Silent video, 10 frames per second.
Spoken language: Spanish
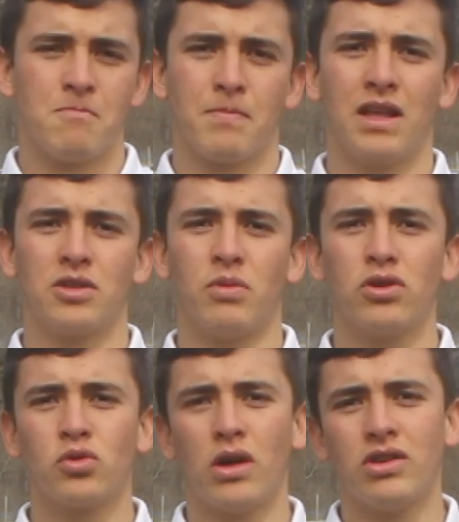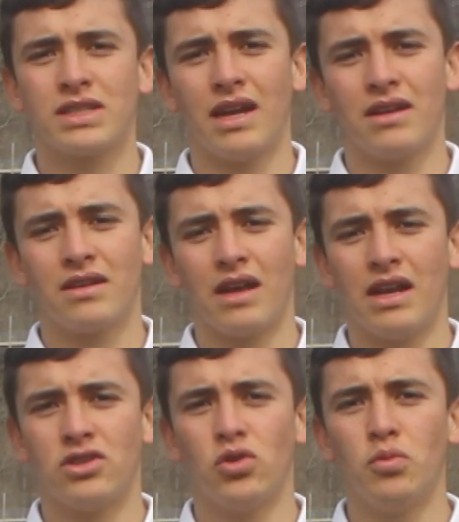de los pocos jugadores que han,
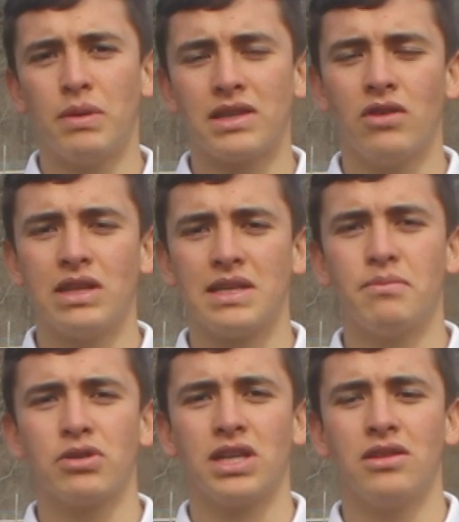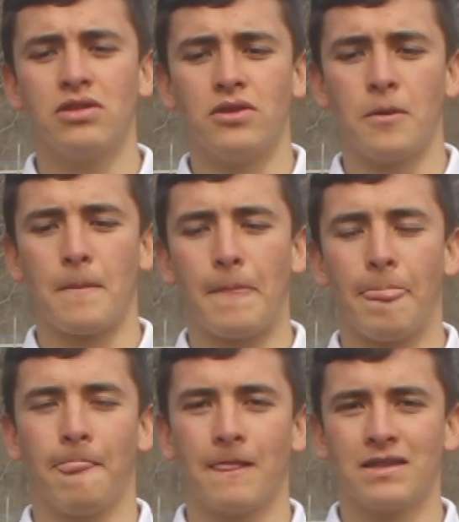hecho un partido al 100%
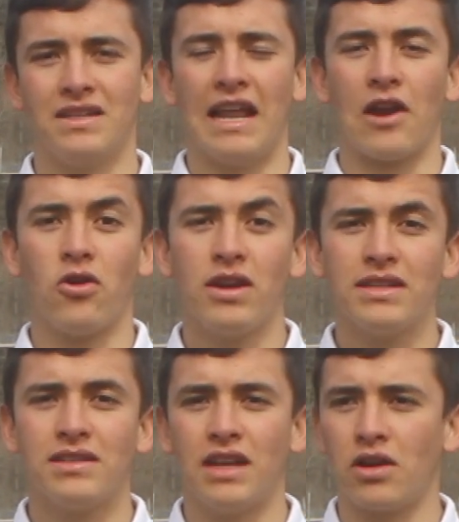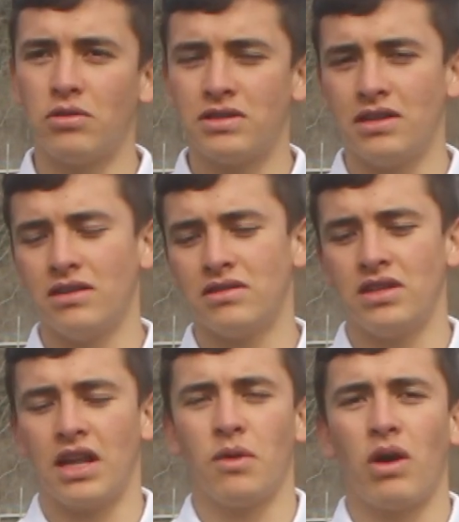sin errores, sin,
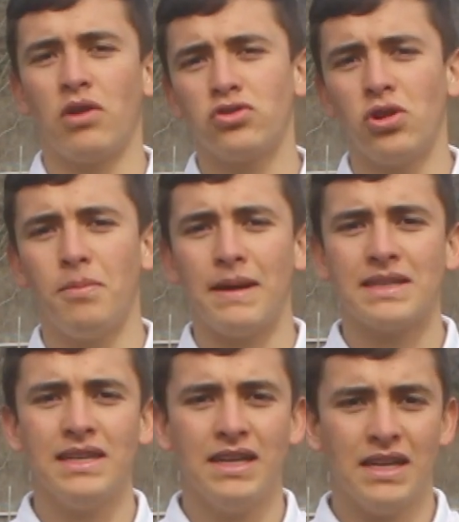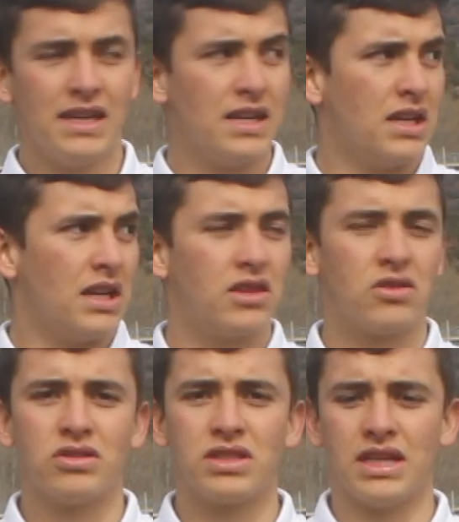sin, equivocar un solo pase.
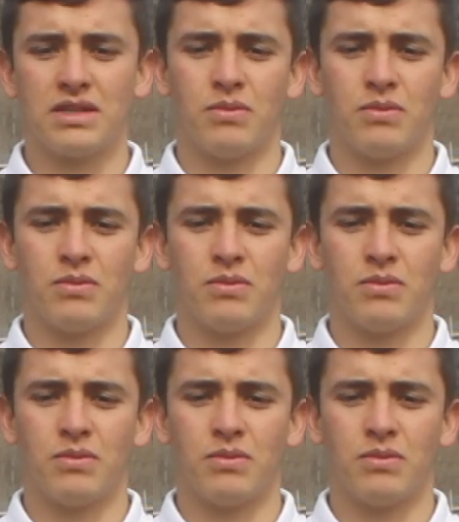Entonces,